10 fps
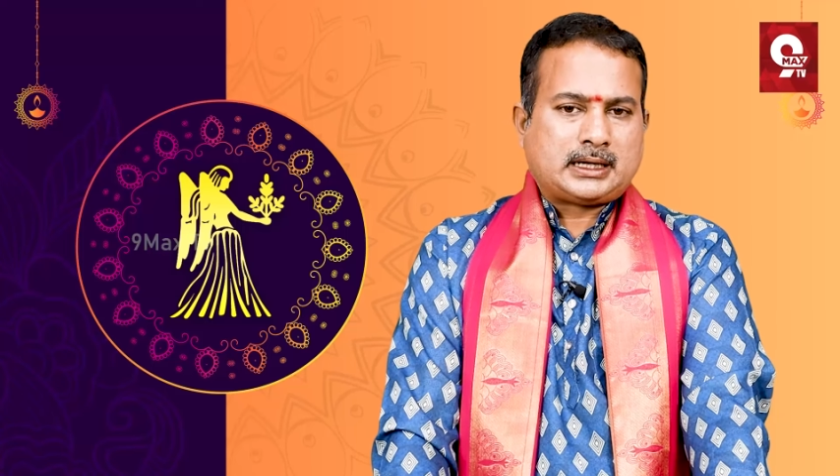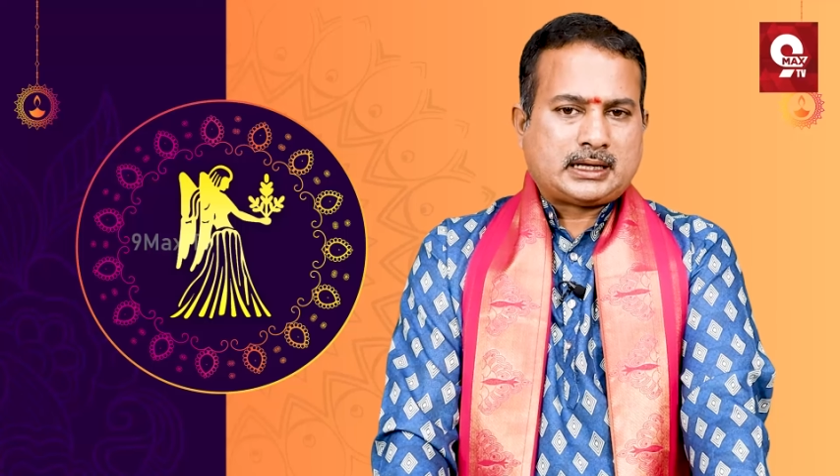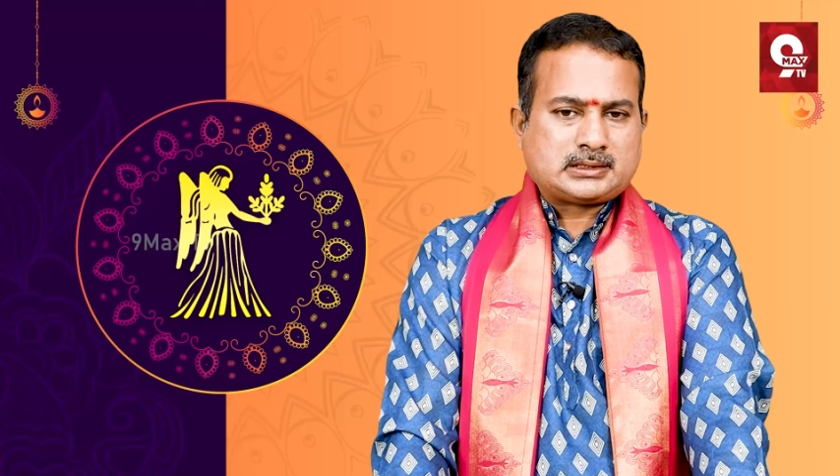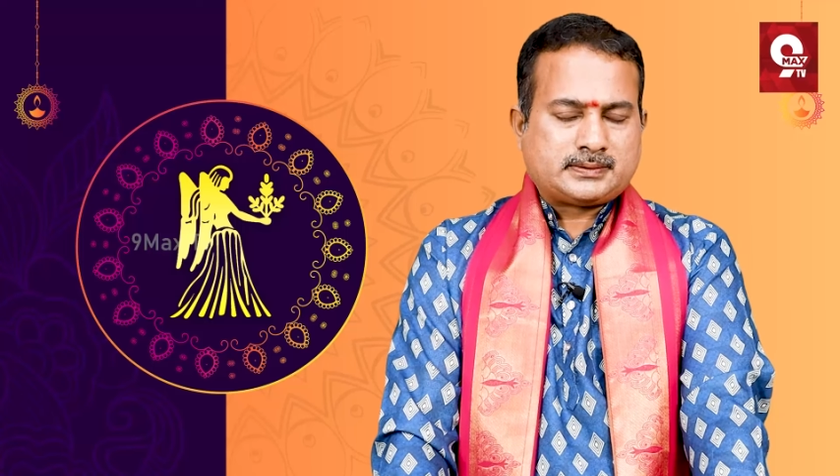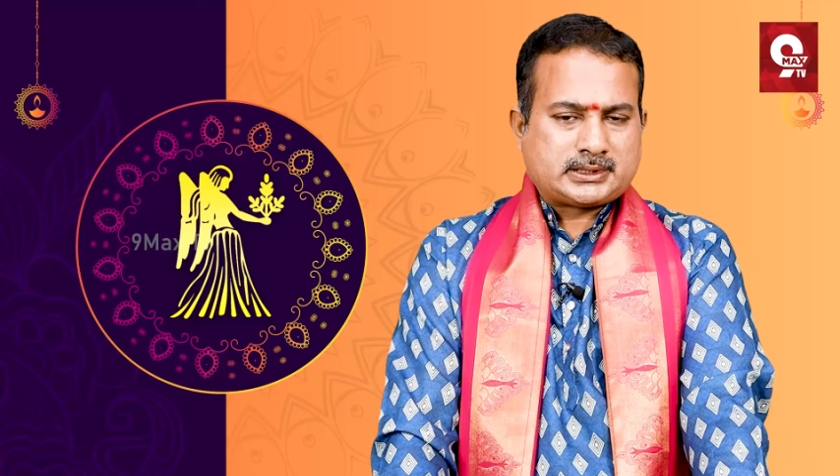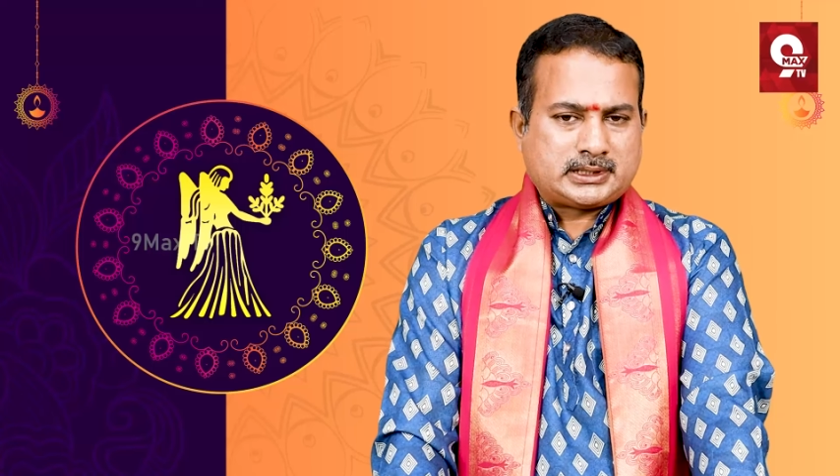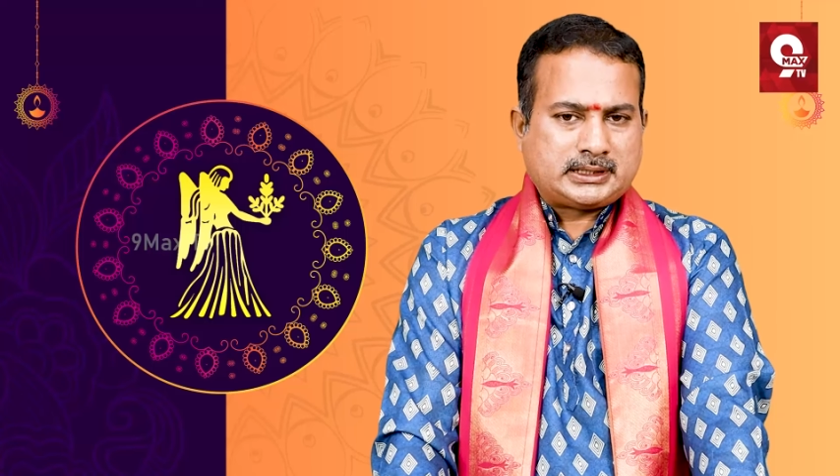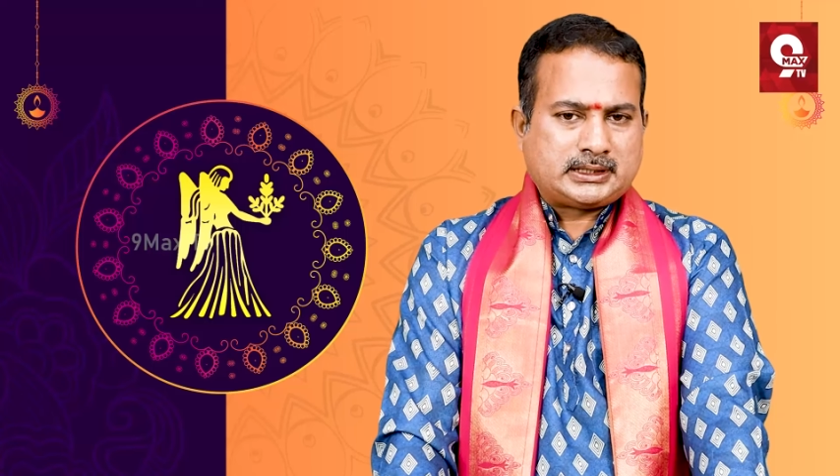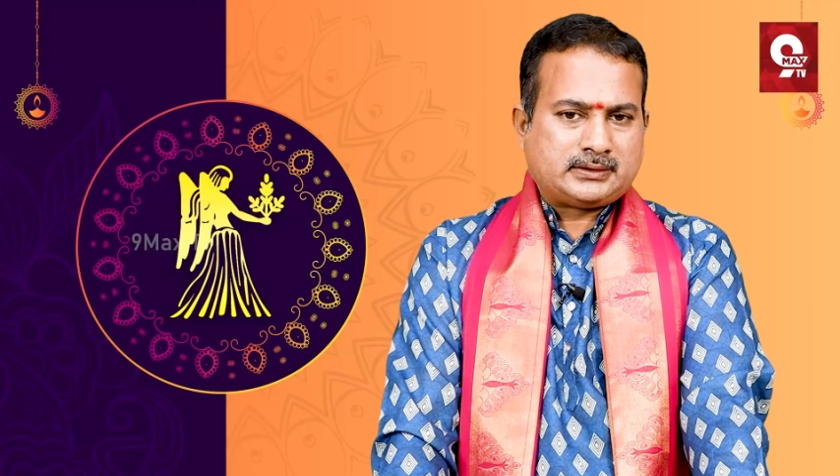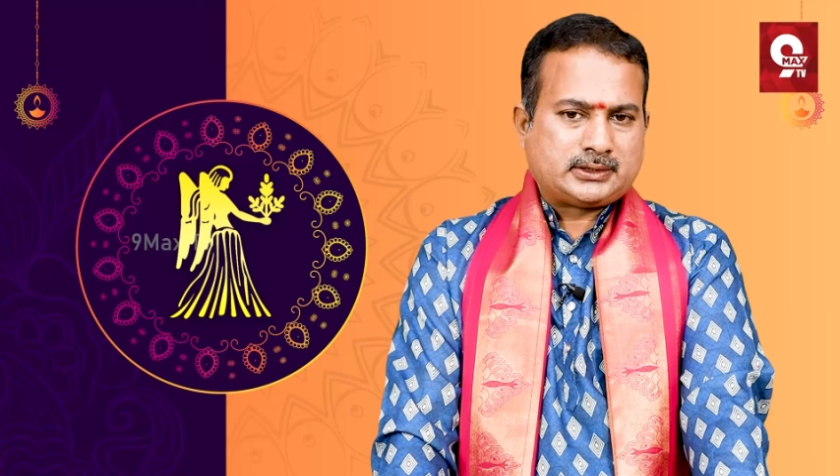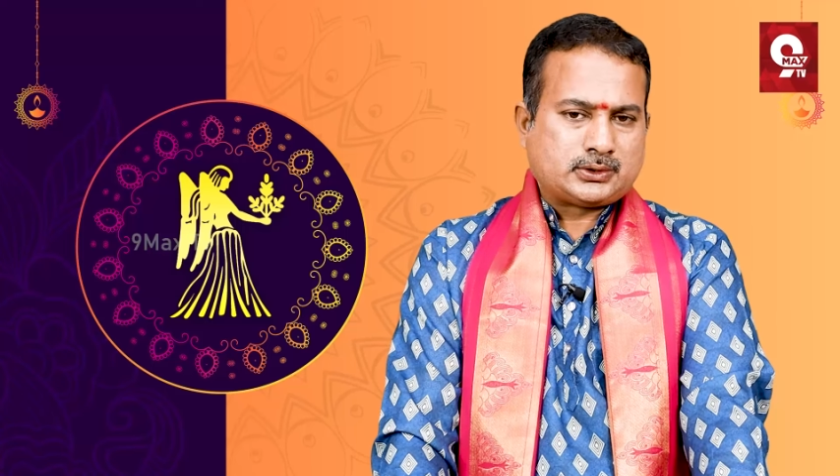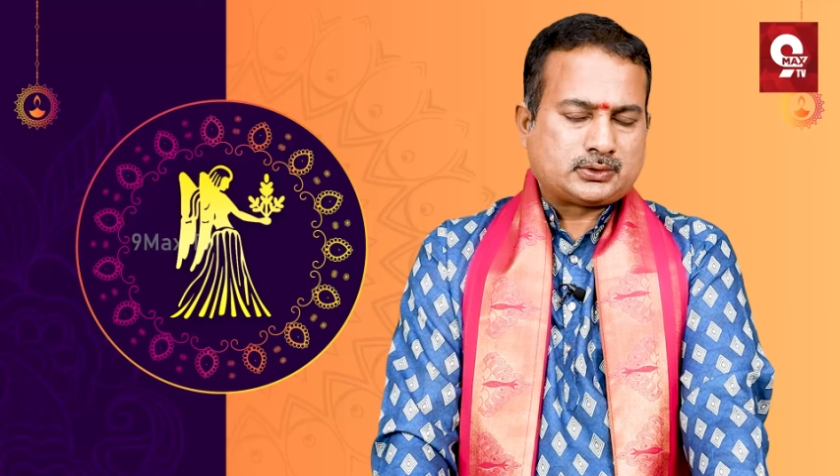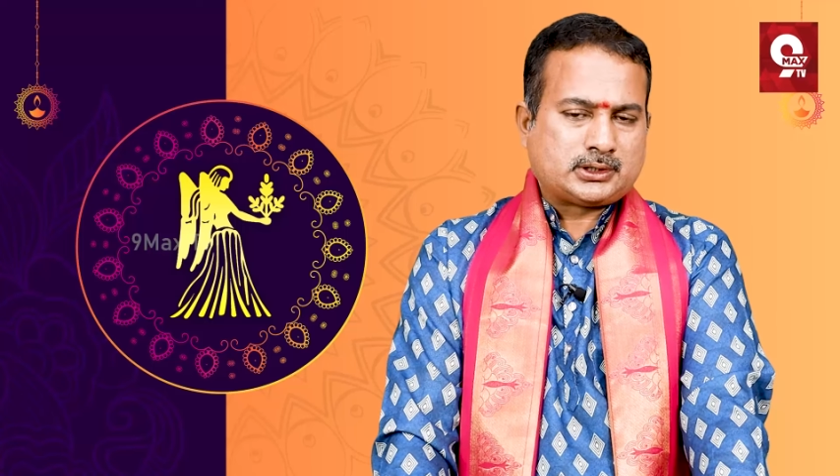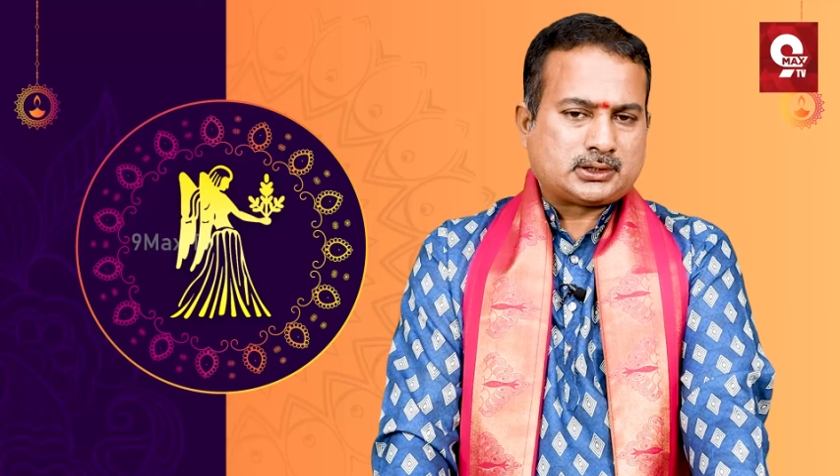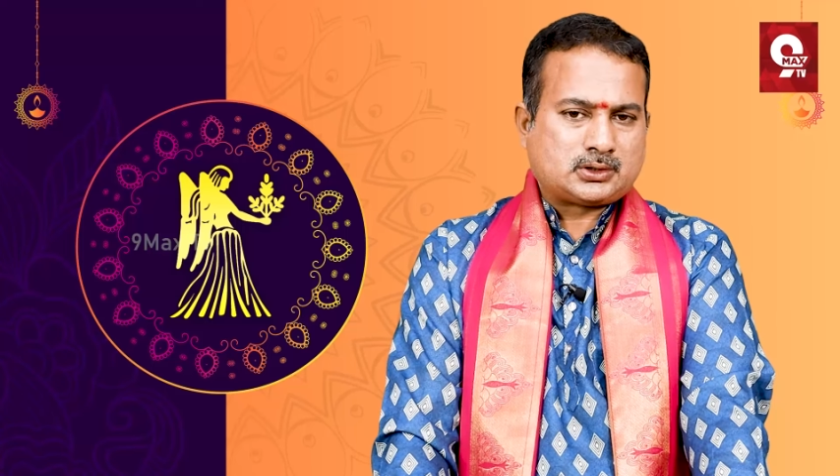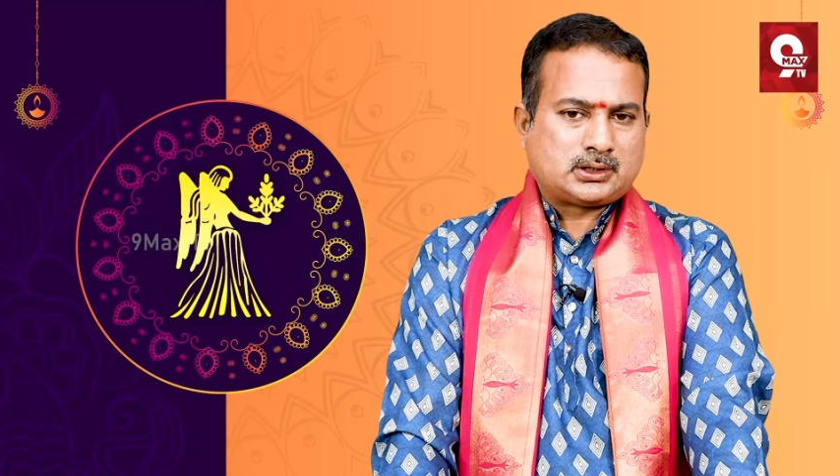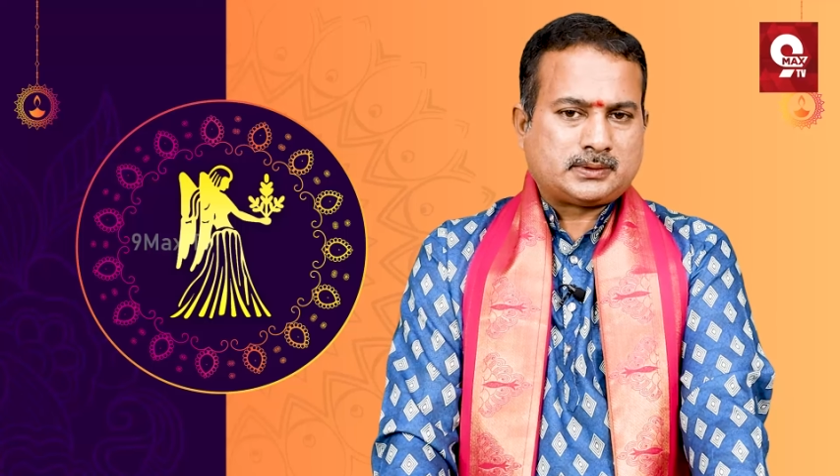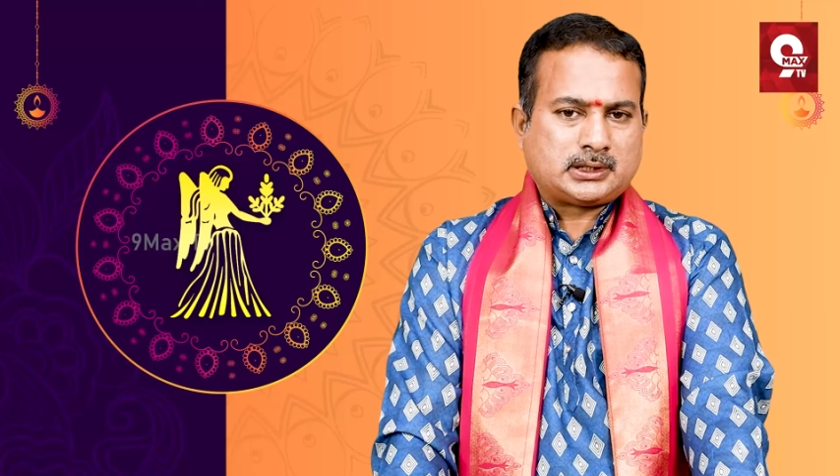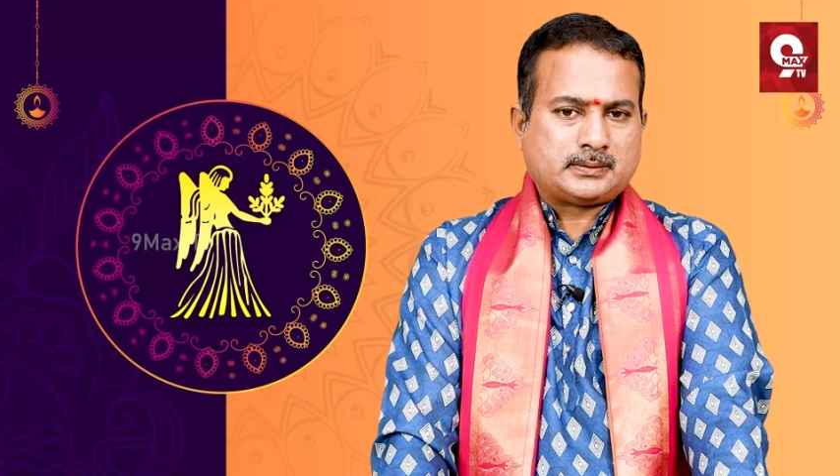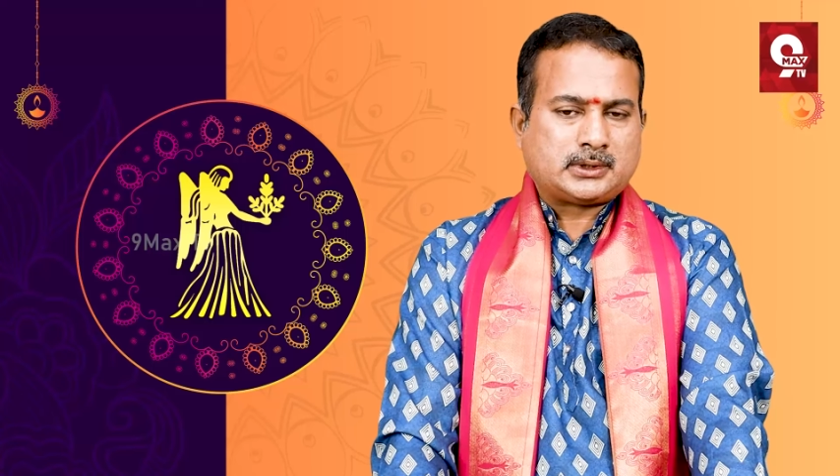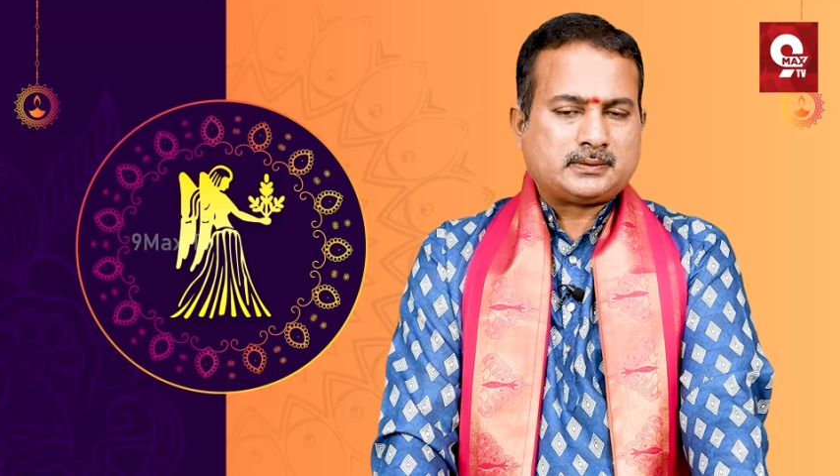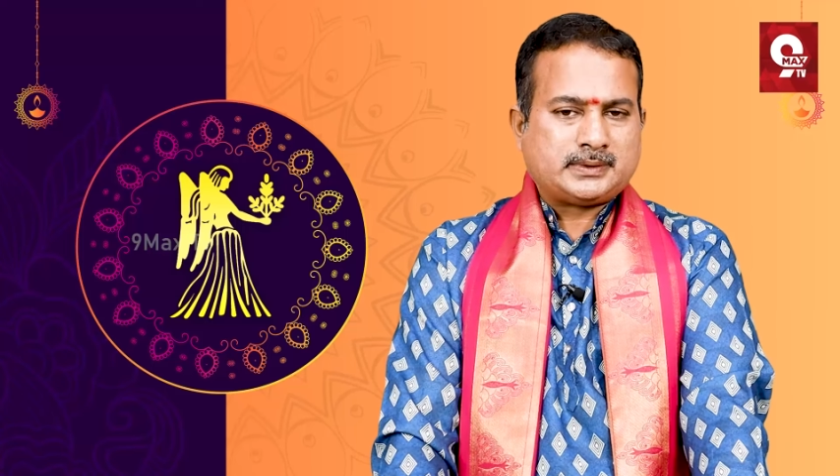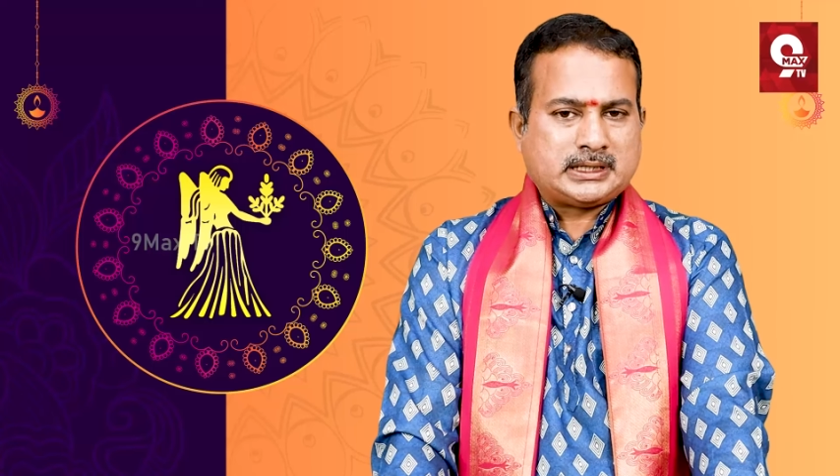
ట్రాన్స్ఫర్స్ రిలేటెడ్ ఇష్యూస్ చేస్తున్నటువంటి వారు